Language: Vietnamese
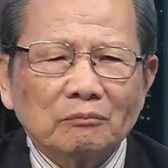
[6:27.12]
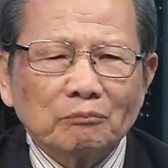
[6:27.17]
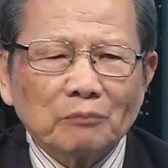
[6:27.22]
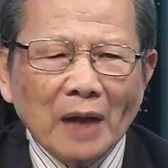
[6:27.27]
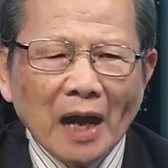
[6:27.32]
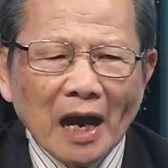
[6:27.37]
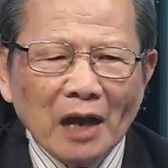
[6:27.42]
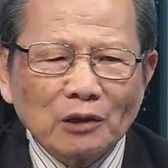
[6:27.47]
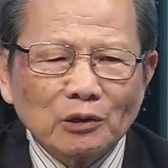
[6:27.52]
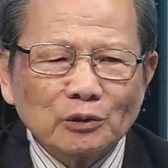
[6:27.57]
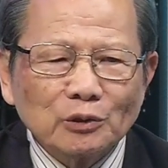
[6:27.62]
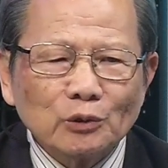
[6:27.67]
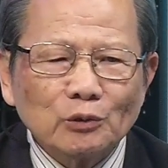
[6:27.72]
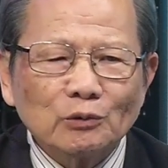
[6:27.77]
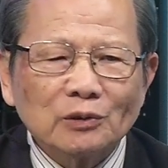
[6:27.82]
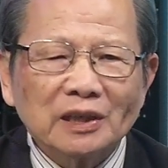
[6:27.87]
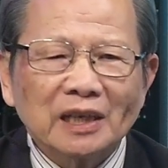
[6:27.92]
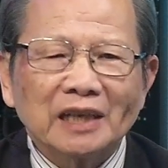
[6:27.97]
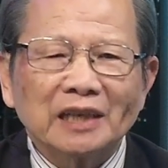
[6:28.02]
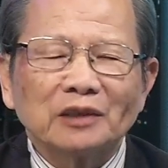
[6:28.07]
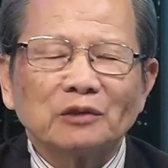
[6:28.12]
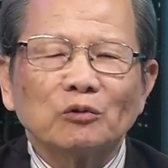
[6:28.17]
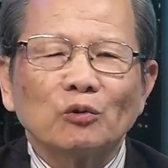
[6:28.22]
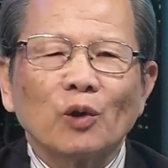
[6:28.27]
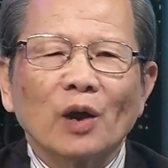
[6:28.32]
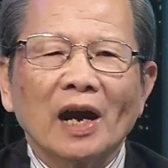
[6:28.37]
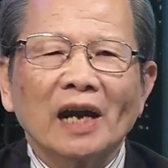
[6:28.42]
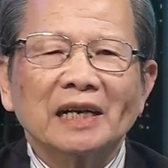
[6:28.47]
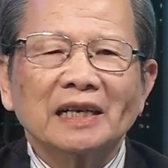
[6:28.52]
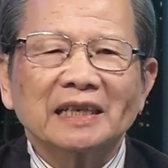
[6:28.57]
bao nhiêu lần
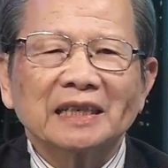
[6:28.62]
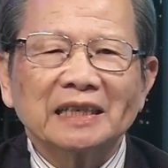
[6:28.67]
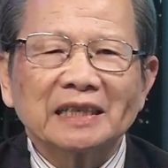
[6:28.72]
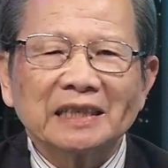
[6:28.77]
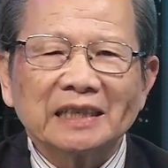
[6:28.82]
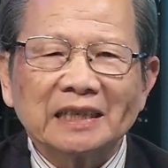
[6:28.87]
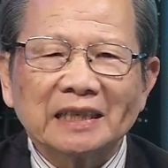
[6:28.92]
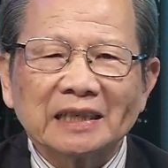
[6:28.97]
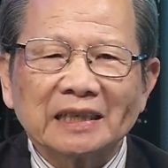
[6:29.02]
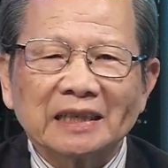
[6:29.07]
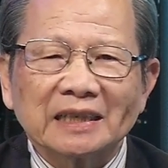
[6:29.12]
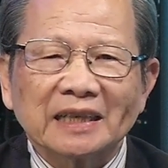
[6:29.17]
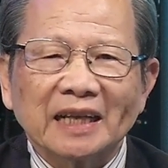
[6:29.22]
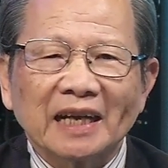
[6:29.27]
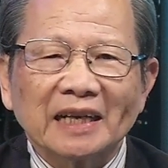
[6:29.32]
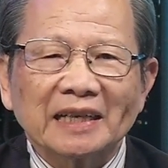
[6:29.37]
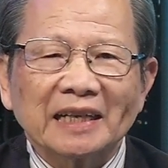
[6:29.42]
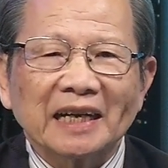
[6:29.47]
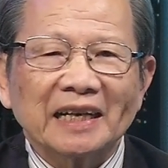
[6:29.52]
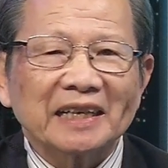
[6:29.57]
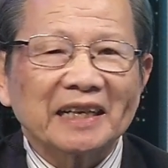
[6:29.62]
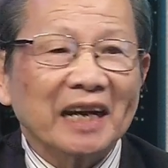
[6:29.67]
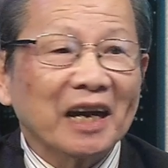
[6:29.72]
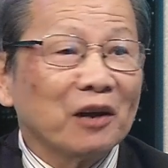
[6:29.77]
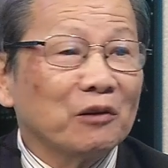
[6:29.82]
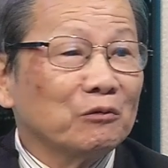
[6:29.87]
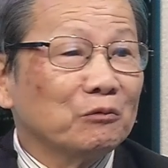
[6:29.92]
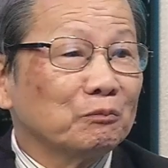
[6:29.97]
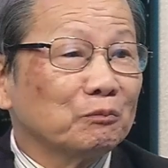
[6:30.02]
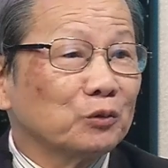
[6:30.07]
Hoa Kỳ đã cảnh
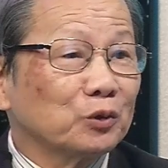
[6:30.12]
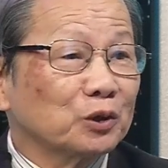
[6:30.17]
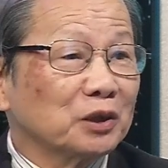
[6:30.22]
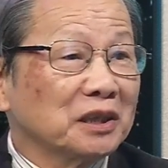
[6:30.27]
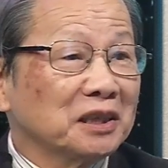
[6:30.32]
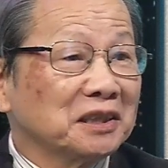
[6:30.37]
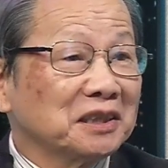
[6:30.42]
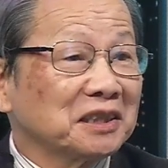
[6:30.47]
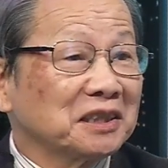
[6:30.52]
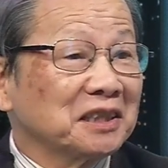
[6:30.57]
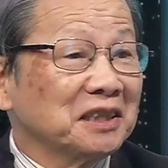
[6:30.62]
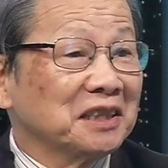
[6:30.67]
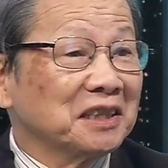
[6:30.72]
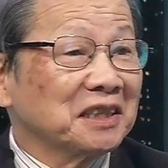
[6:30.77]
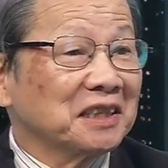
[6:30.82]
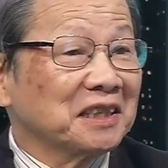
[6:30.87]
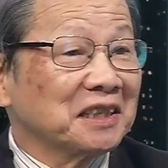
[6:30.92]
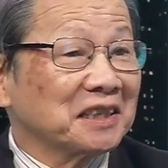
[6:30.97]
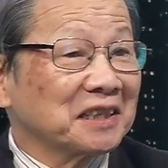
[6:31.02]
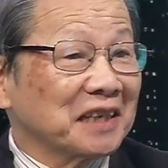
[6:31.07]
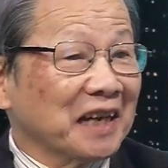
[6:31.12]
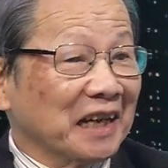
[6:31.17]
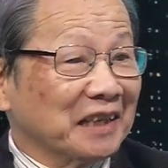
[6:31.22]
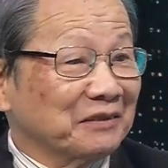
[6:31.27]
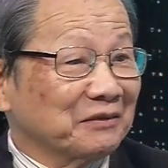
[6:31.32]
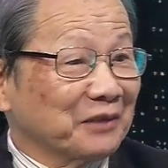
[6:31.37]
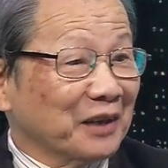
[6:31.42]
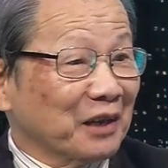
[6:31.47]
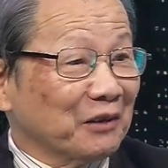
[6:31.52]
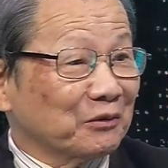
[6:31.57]
cáo ông Putin trước khi
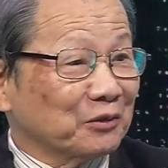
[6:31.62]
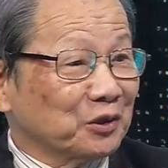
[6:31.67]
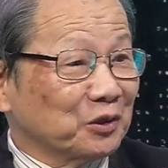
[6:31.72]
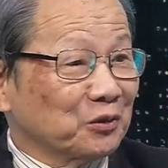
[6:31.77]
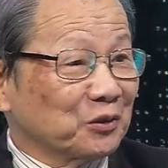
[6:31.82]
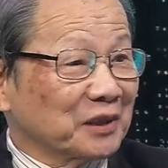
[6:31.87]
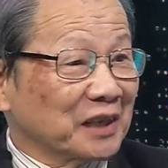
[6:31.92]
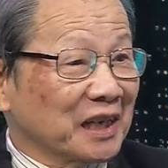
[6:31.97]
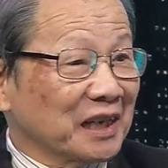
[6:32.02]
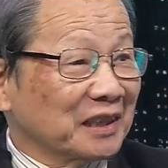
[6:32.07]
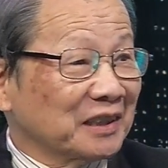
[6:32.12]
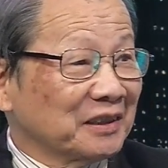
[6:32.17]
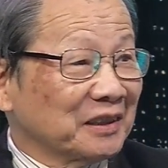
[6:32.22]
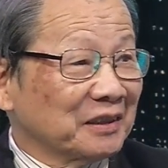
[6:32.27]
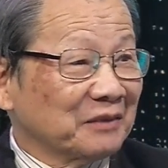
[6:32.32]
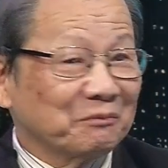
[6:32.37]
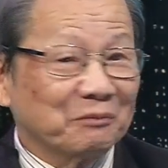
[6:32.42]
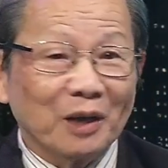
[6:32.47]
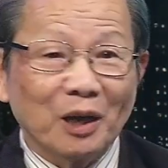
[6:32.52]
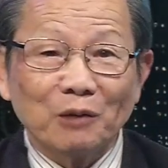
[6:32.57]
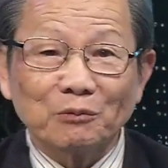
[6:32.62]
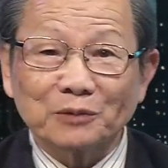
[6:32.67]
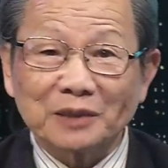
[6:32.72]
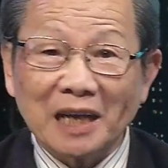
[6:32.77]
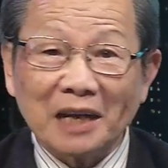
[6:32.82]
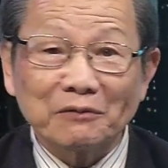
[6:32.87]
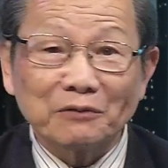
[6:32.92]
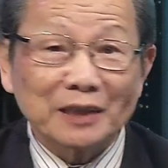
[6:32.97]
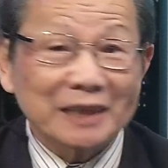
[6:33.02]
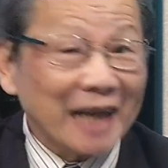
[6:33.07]
đánh vào Ukraine dạ, mà ông
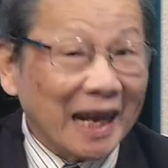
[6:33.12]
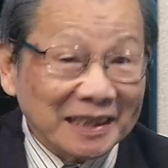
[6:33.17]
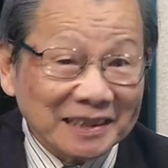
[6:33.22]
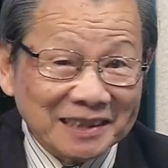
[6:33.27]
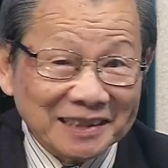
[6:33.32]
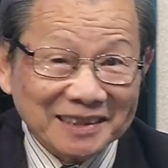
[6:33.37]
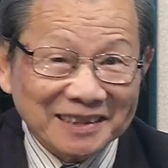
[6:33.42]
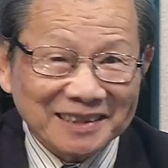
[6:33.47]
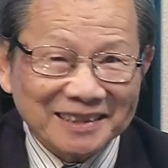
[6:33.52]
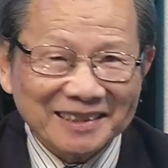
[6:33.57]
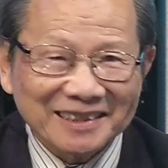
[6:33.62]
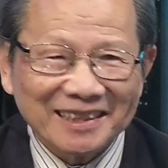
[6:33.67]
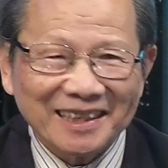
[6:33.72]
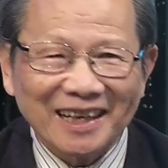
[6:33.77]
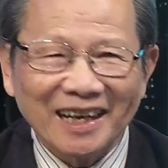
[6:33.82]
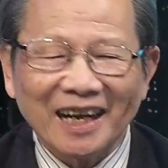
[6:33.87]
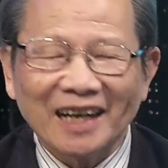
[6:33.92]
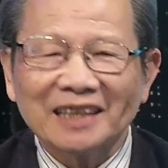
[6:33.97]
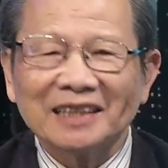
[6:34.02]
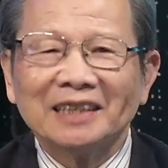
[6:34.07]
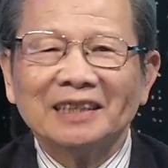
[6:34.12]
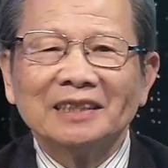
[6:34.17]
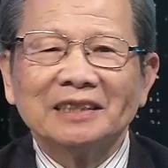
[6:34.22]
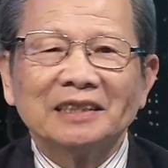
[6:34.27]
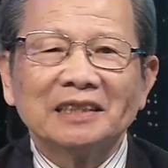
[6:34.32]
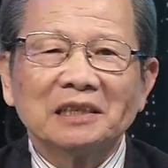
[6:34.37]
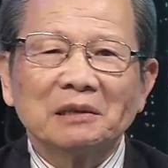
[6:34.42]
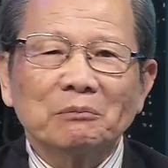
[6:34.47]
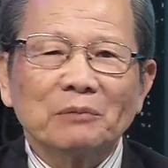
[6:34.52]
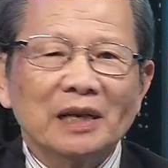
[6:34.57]
ta rồi. vẫn đánh. Dạ. À,
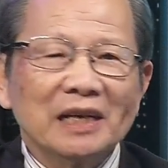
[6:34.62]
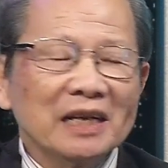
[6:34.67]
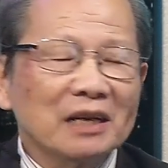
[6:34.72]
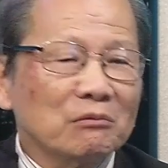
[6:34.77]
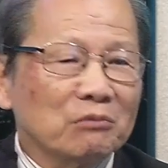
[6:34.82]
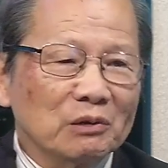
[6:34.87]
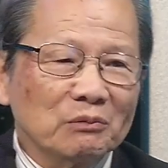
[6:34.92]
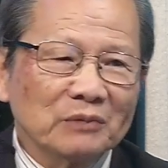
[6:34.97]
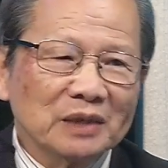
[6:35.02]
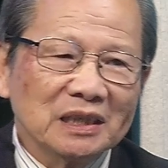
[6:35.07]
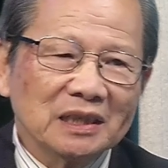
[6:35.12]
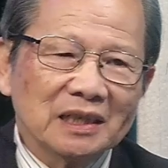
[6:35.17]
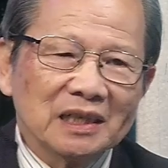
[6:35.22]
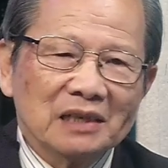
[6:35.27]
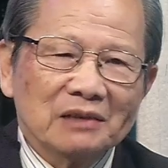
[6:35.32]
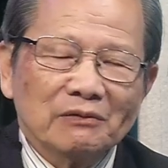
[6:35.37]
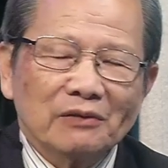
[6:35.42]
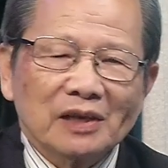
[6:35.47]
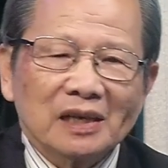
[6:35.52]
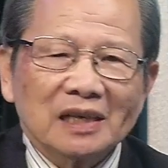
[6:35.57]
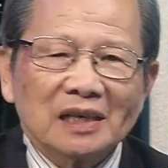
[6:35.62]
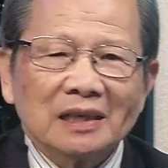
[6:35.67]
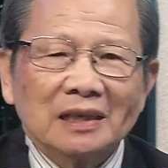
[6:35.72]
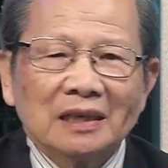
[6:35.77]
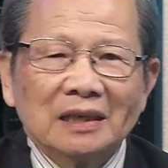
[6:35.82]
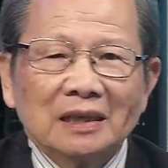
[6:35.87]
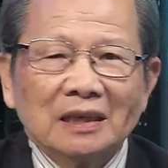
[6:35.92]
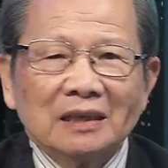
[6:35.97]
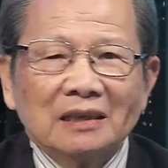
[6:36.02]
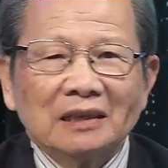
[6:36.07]
nhưng mà nếu mà mình đi về
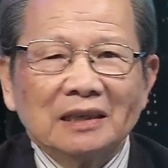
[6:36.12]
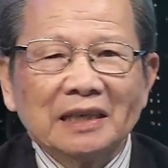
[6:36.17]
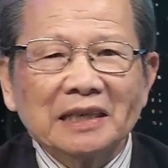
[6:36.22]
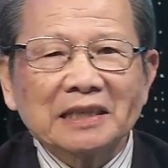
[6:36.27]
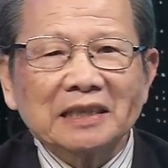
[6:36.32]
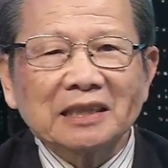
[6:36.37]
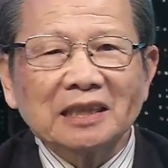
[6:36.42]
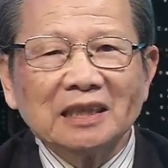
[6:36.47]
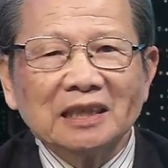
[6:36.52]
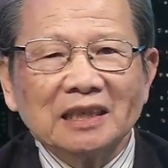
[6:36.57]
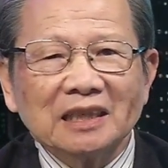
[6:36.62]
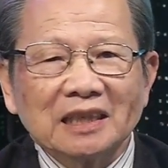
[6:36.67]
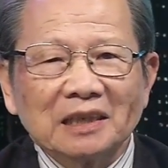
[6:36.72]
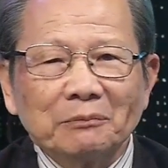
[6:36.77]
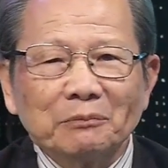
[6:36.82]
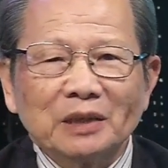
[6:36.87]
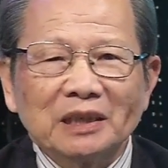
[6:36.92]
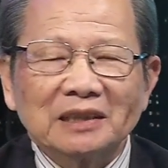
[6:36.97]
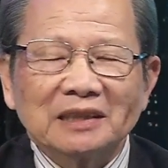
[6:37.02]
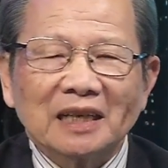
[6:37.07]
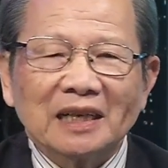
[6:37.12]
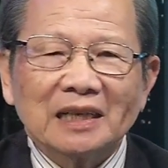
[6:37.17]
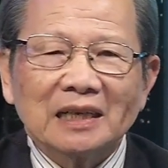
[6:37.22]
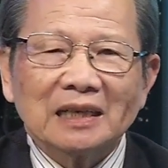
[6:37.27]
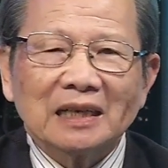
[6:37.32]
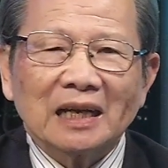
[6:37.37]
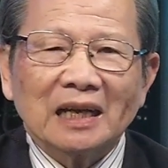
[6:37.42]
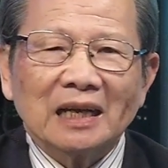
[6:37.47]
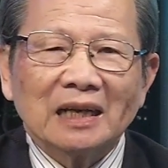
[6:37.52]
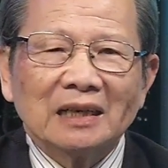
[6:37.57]
lịch sử đó mình thấy
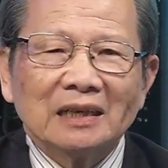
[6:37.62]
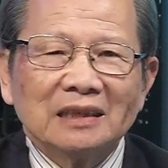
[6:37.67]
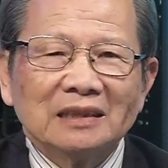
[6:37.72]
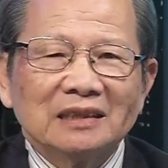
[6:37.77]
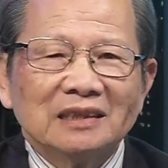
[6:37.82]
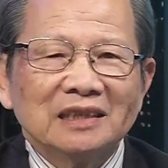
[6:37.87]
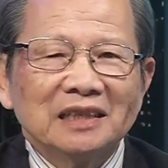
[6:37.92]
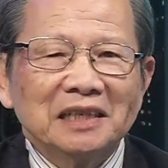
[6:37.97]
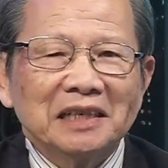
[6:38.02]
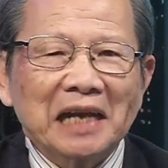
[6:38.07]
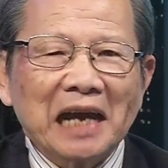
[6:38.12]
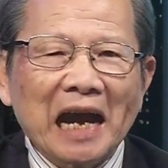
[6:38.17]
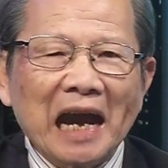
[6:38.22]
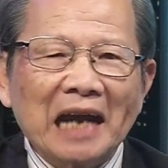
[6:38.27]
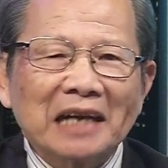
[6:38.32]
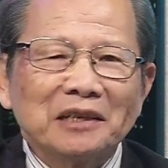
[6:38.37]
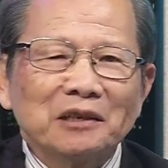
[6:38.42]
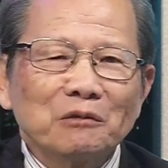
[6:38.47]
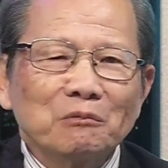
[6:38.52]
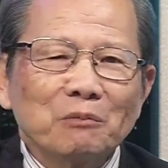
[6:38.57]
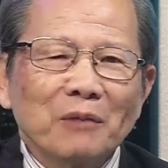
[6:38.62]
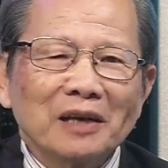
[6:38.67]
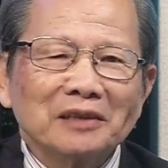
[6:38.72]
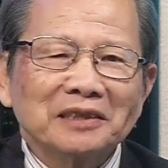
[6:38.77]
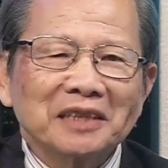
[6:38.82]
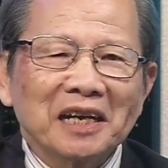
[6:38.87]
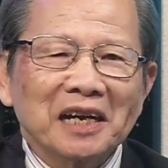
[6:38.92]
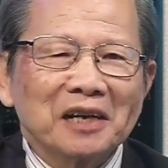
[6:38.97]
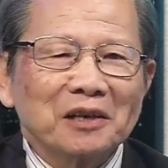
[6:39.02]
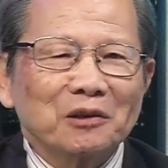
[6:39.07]
là nước Nga lúc
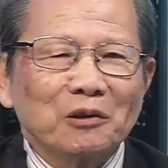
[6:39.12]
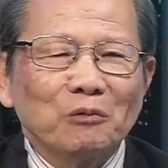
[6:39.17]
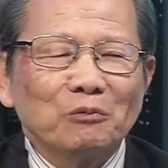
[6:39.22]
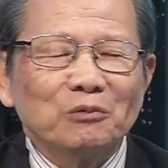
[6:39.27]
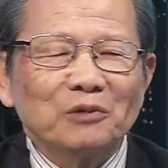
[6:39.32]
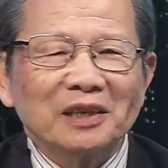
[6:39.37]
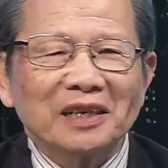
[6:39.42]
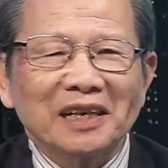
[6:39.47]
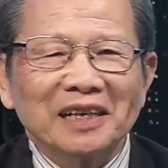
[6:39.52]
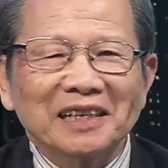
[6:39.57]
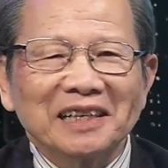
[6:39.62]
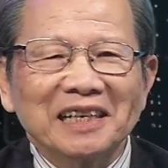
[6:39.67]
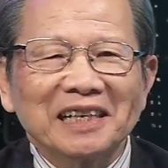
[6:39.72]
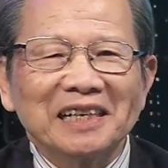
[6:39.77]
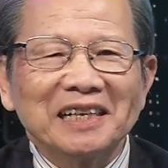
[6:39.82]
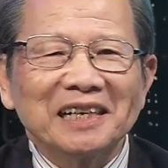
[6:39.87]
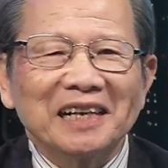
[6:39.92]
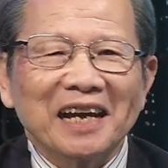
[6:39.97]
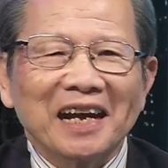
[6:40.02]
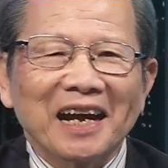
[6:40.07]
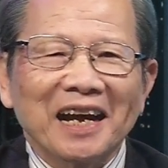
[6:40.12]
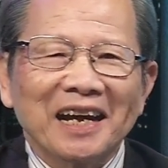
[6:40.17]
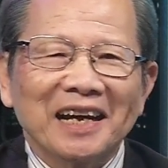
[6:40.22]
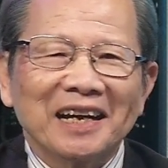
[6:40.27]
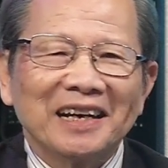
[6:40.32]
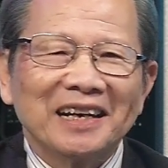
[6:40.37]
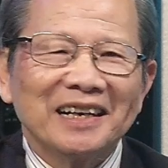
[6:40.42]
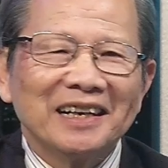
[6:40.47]
bao giờ cũng là nghĩ là